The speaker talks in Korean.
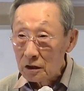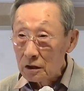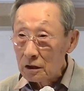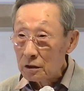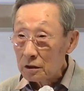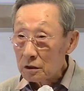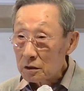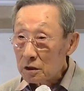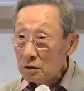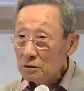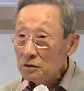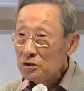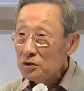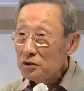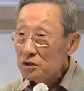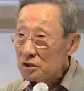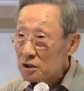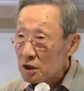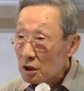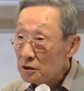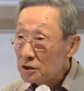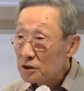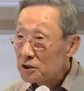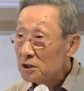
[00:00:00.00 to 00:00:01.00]
그런
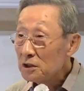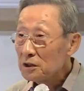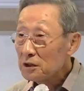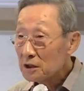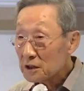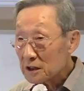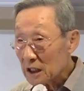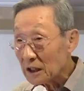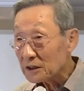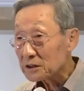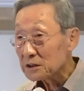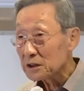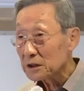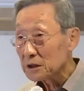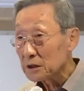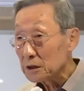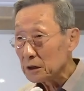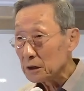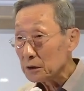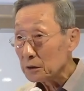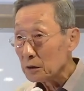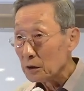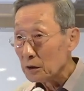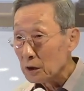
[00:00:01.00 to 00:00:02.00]
정신을 가져야
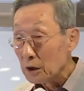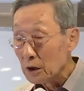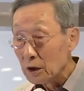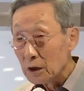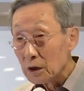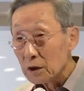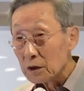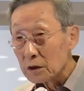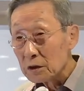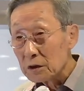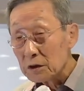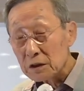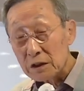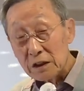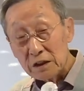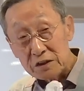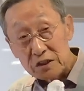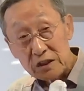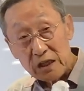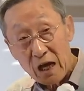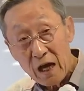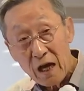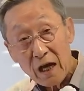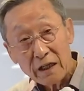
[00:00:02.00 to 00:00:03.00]
돼요. 그러니까
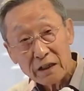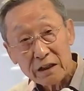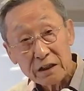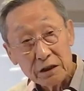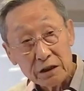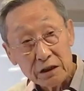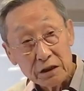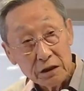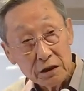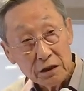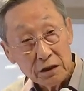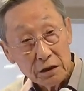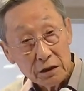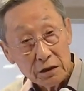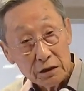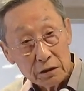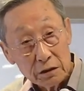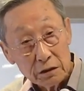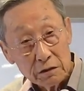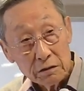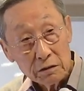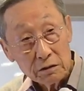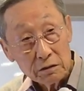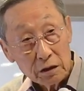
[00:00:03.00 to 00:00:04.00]

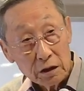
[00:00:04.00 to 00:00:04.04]
자기를